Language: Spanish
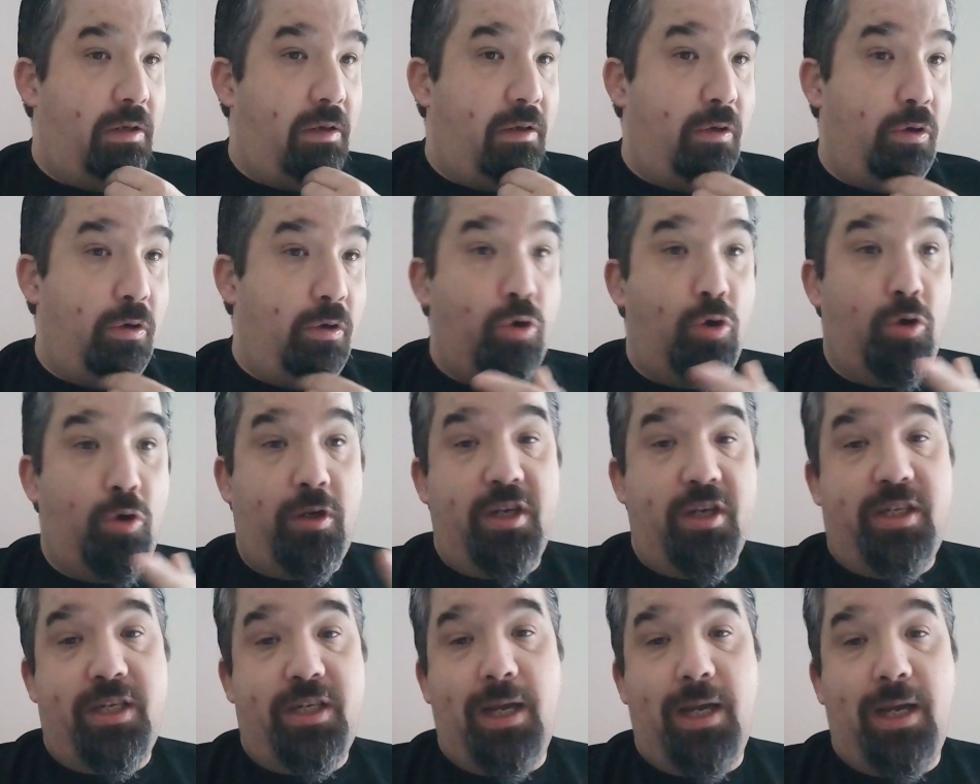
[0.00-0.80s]
lo
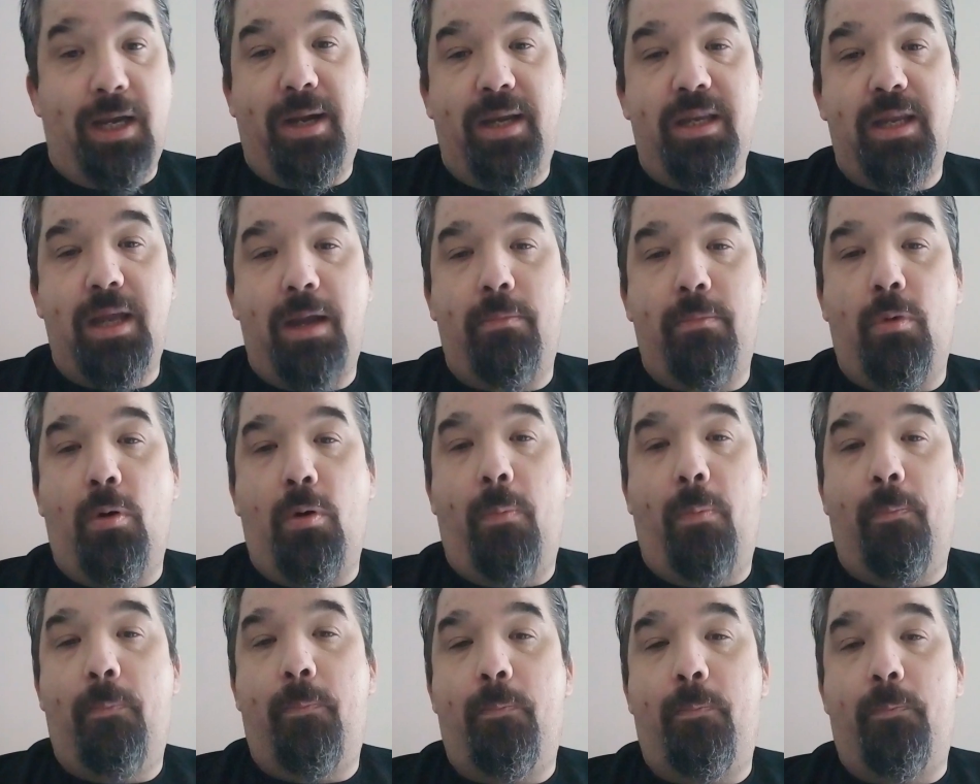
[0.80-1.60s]
que
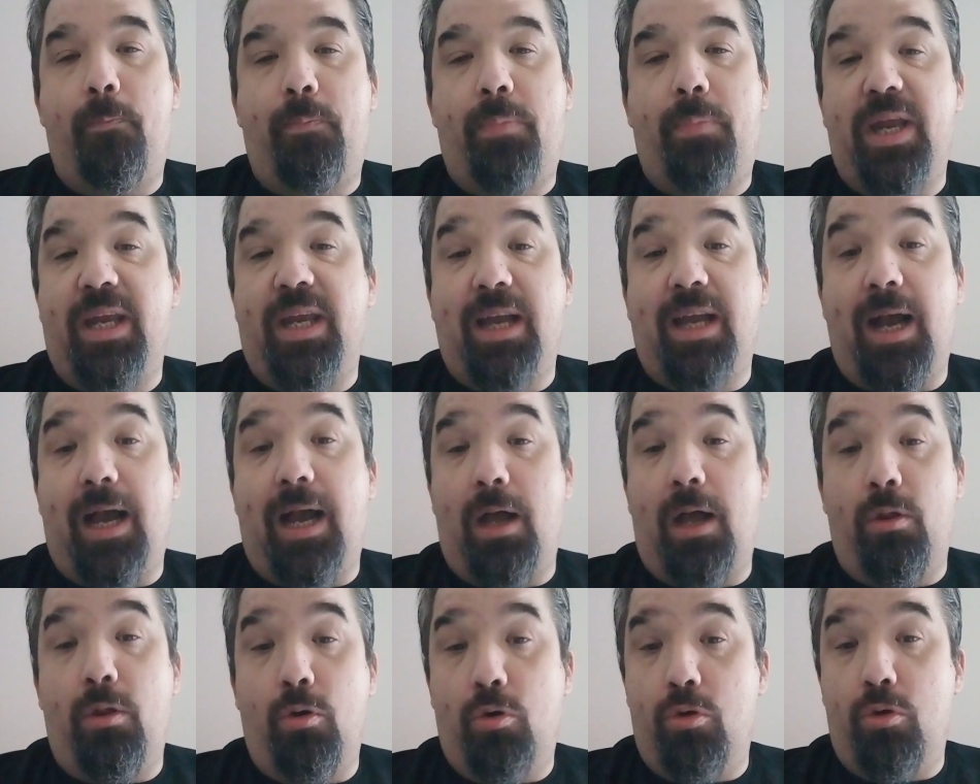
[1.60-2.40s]
llamaríamos
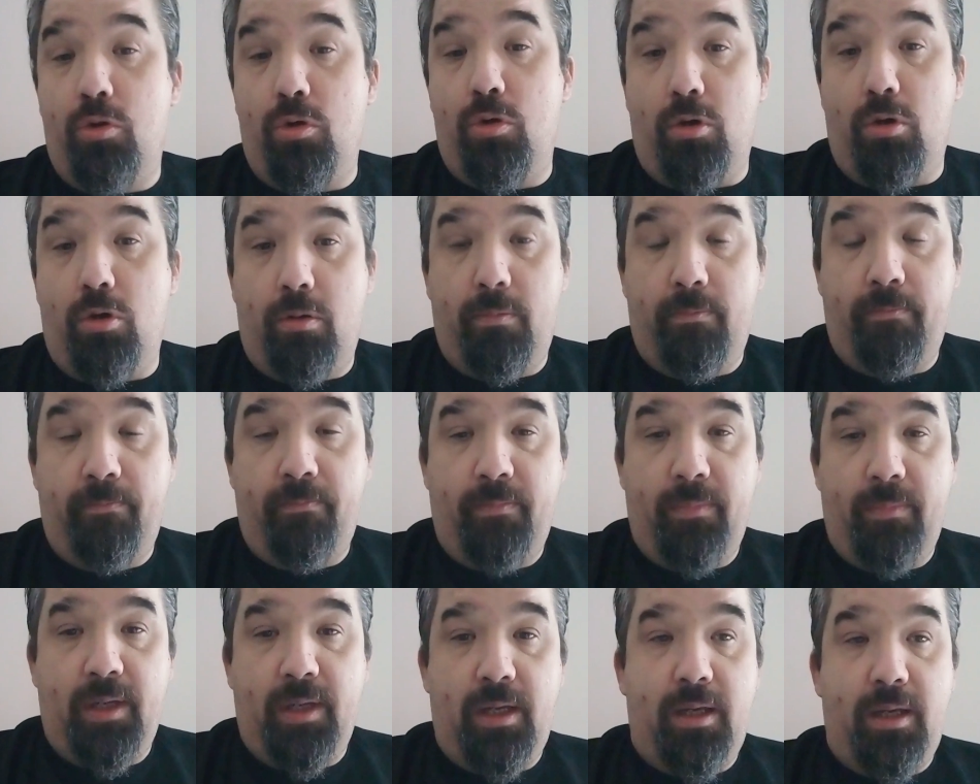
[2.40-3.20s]
pecado o no.
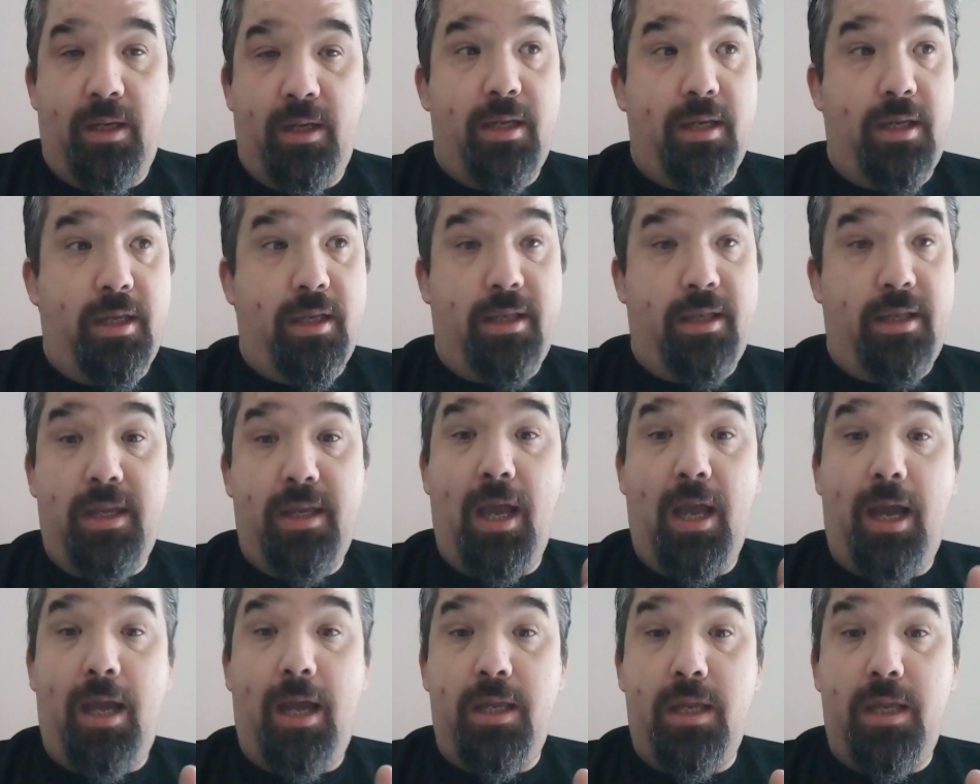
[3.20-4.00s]
Y
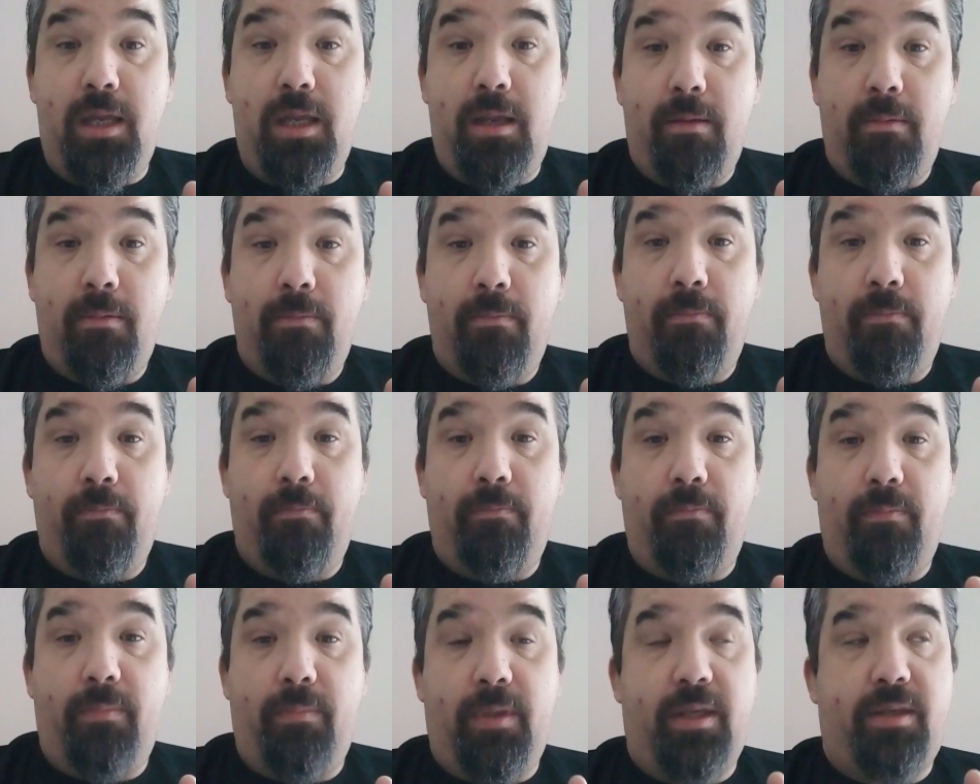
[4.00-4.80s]
de ahí,
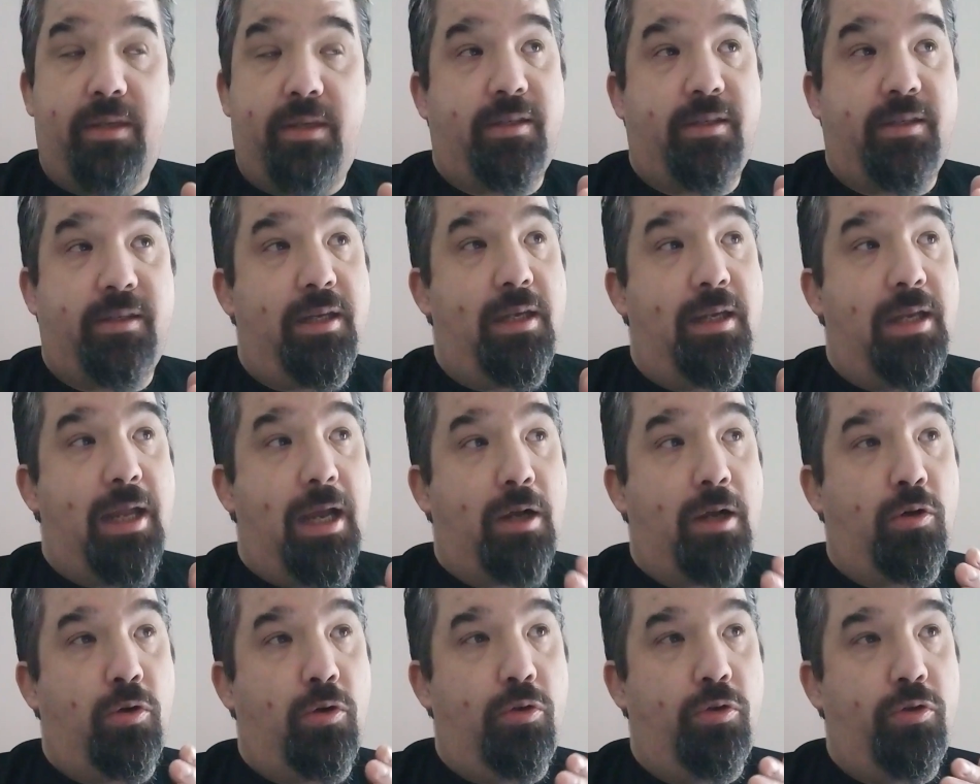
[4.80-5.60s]
si
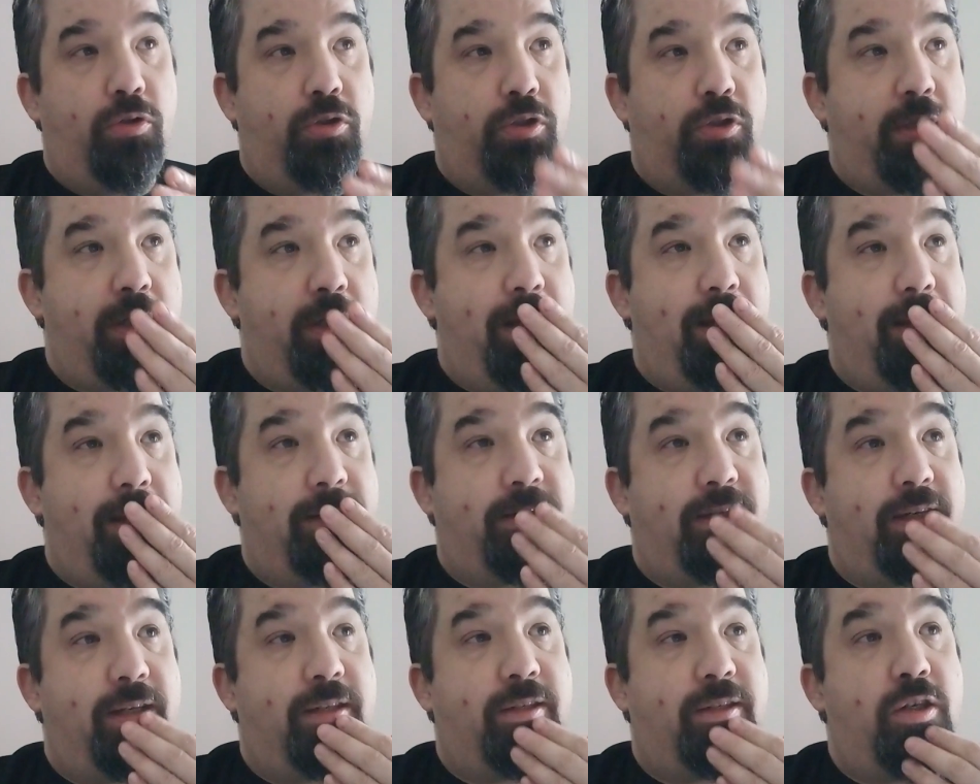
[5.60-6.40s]
la
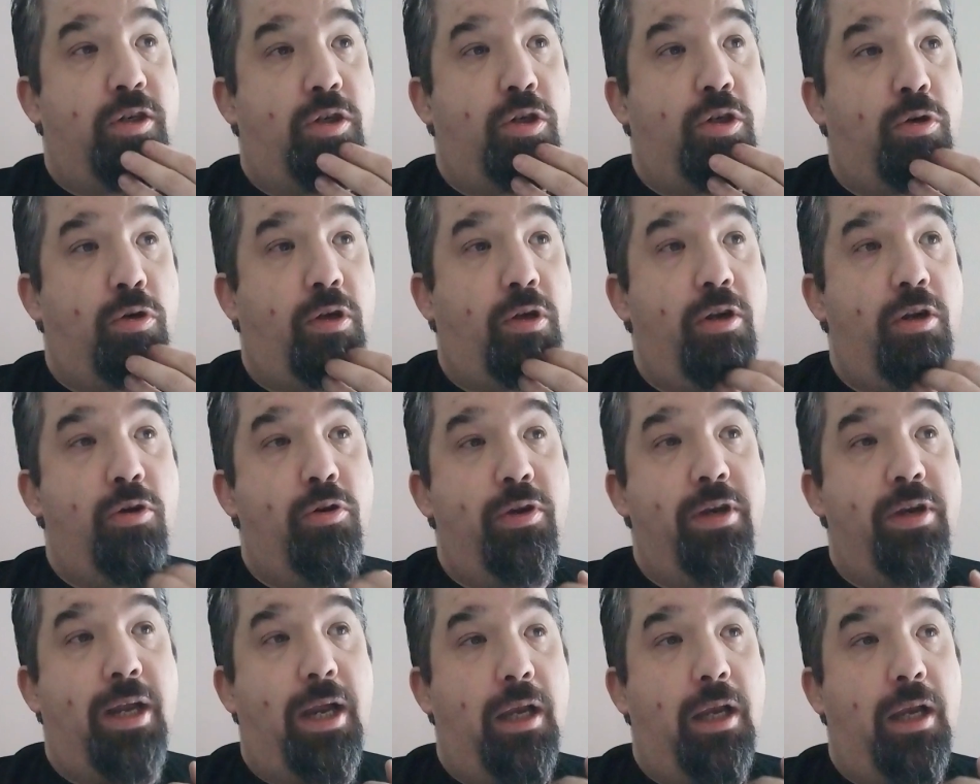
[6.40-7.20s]
conciencia, si yo creo
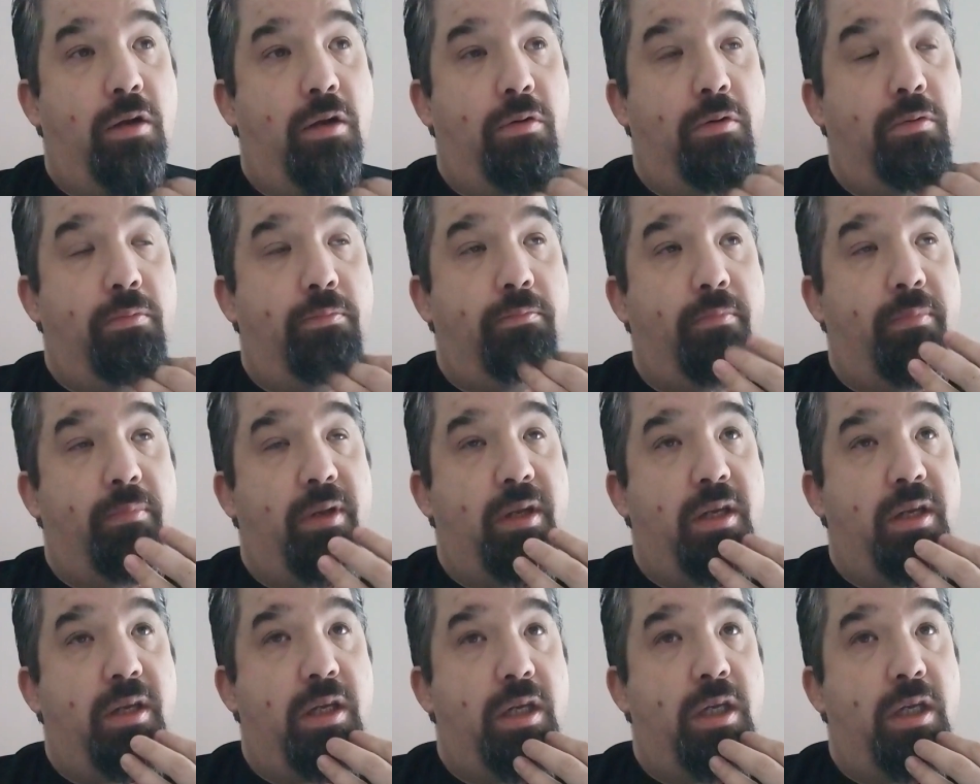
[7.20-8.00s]
en algo
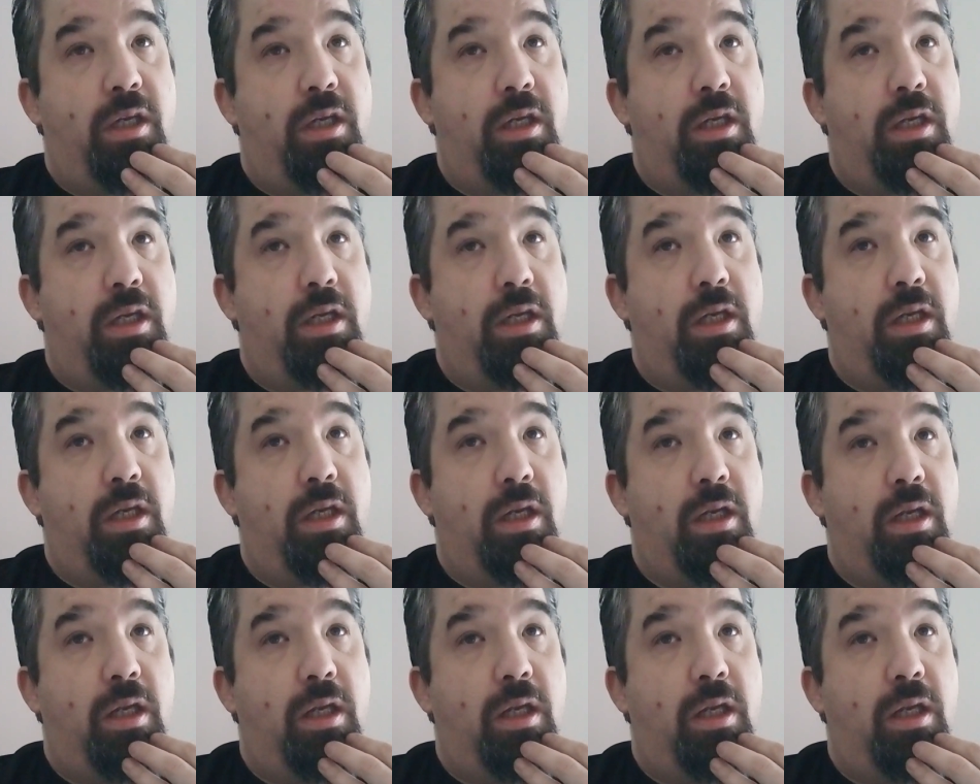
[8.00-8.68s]
y,